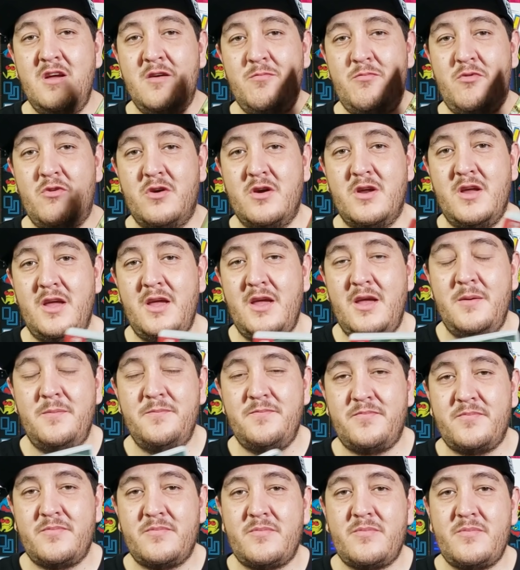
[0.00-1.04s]

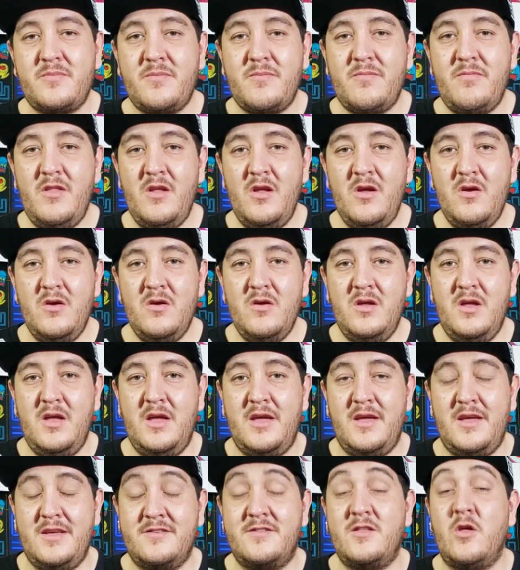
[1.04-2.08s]
porque eh,
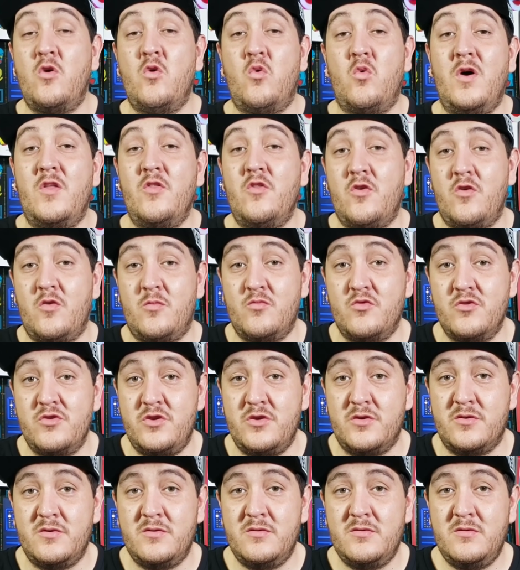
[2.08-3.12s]
he estado jugándolo
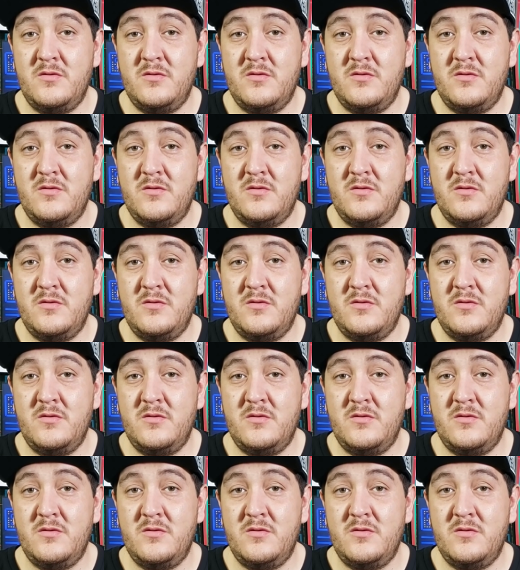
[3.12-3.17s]
mucho.